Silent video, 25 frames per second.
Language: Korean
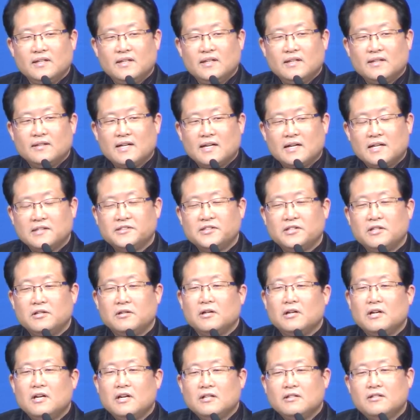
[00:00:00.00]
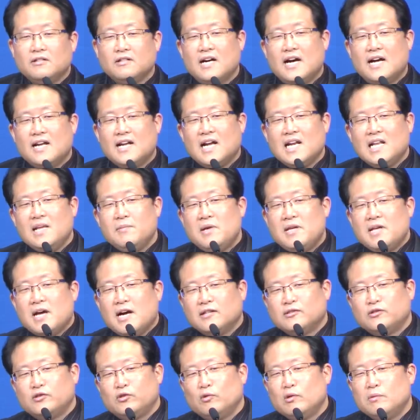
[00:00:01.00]
따라서 그 하나님의
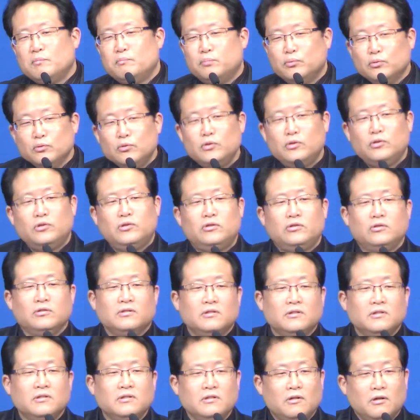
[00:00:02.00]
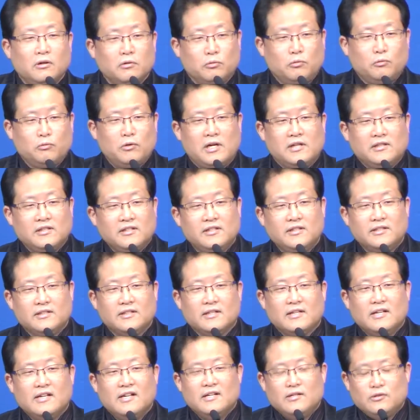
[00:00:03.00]
약속을 붙드는 것과는
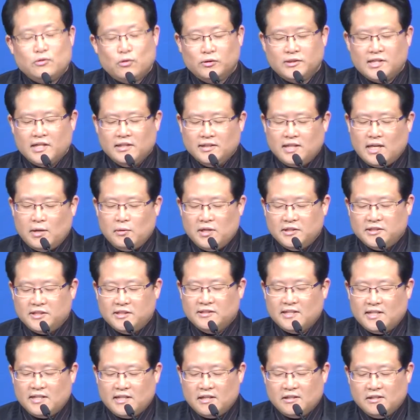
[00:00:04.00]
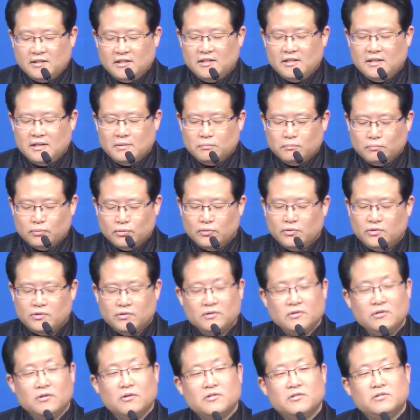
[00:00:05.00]
조상 다윗의 나라를
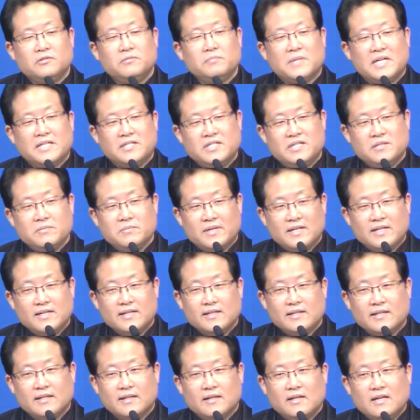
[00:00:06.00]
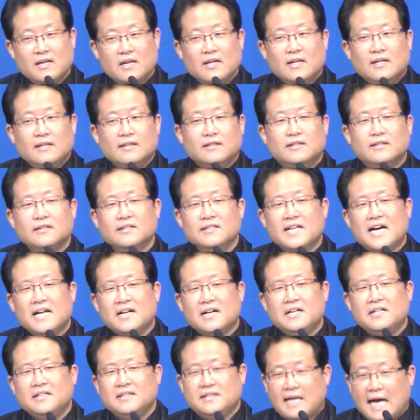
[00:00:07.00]
붙드는 것은 맞지만 그
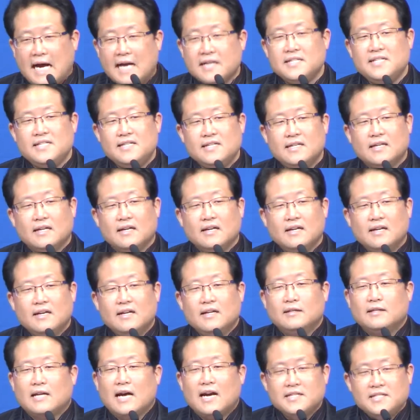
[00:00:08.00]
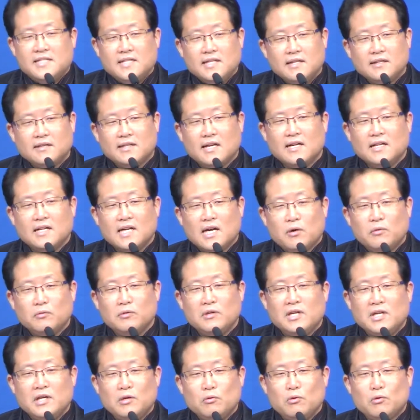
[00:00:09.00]
나라를 다시 다시 이 땅
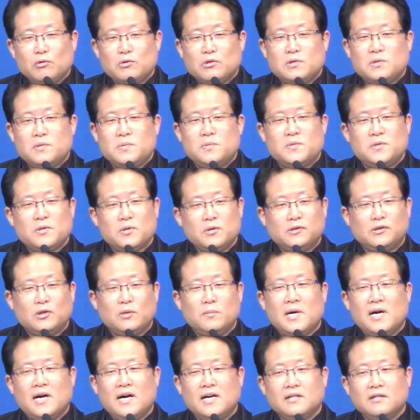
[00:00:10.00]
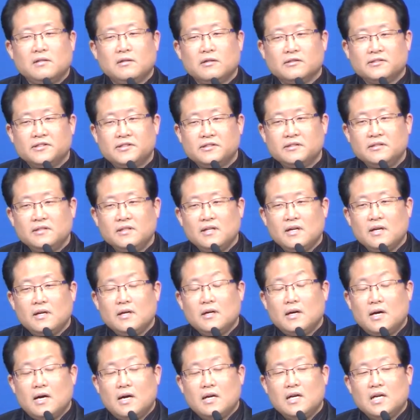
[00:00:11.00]
가운데 이루어 주십시오 소망하는 것은
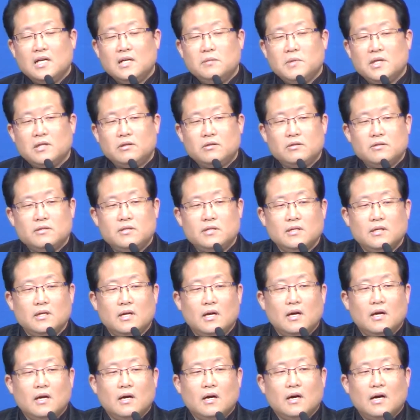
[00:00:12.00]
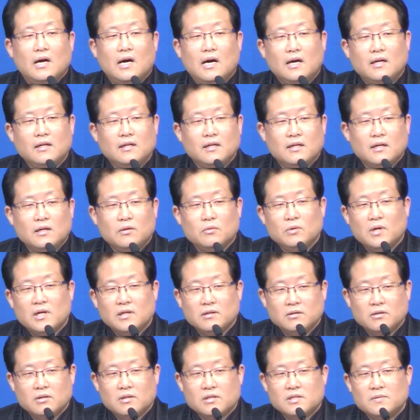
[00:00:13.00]
하나님의 뜻이 아니라고
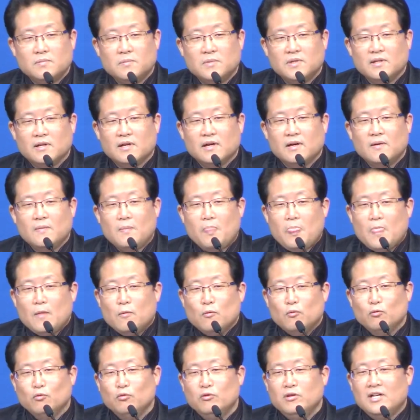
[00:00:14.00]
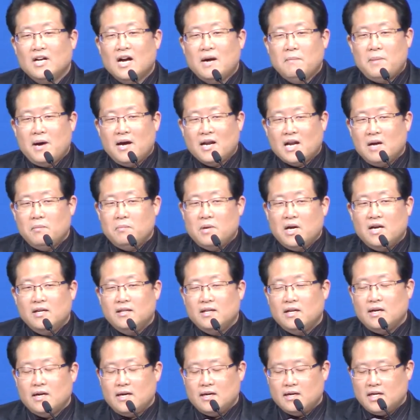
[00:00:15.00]
하는 것입니다. 우리가 바라봐야
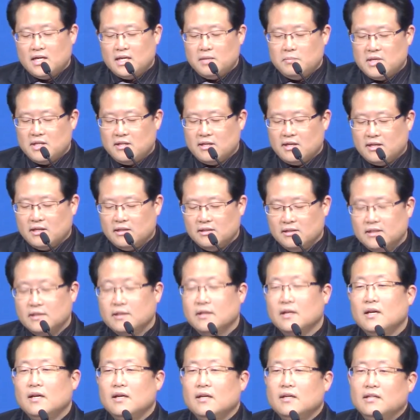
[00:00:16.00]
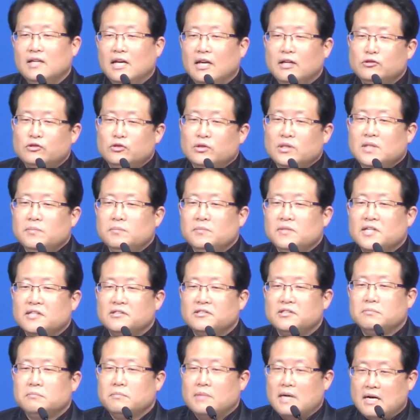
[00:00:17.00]
될 하나님의 나라는
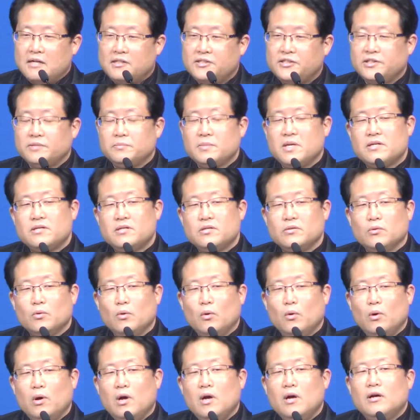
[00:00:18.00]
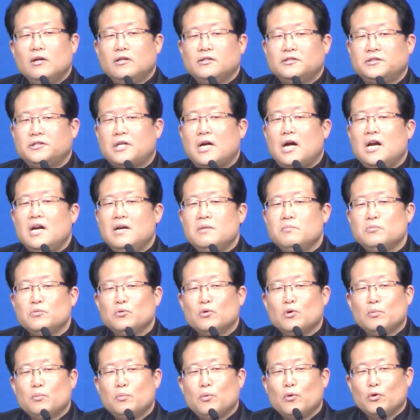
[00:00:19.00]
예수님께서 말씀하시고
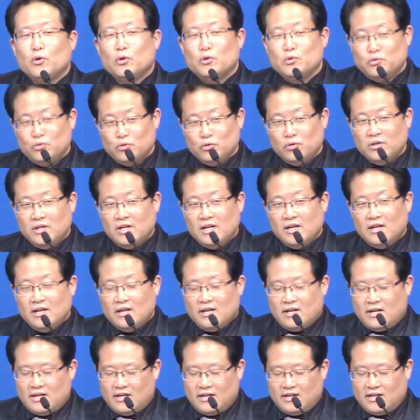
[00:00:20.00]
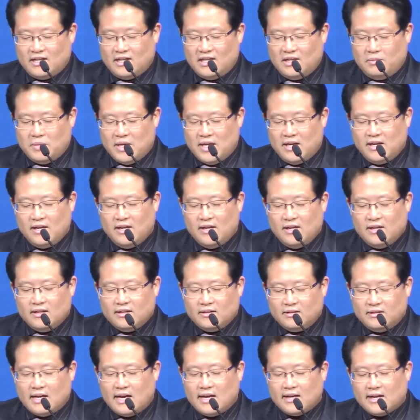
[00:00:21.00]
삶으로 보여준 하나님의
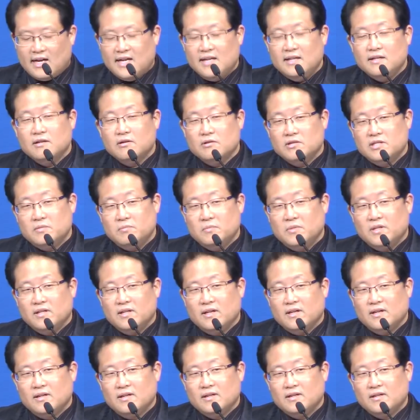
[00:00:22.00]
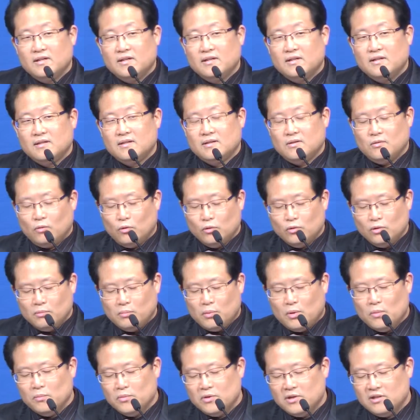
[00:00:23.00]
나라인 것입니다. 오늘
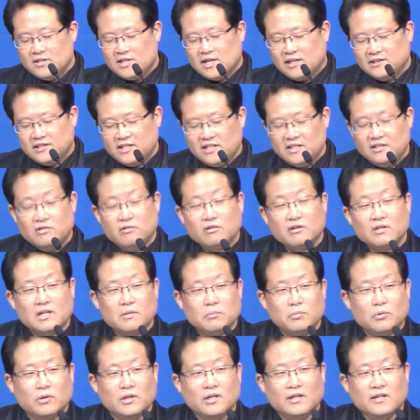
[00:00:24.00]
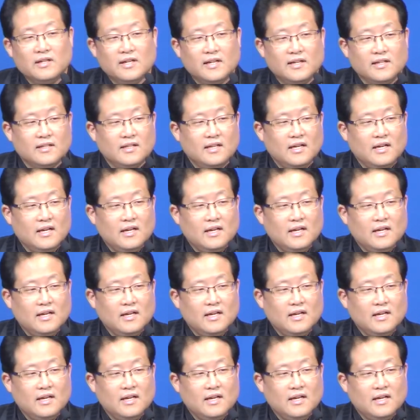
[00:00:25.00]
본문을 자세히 들여다보니까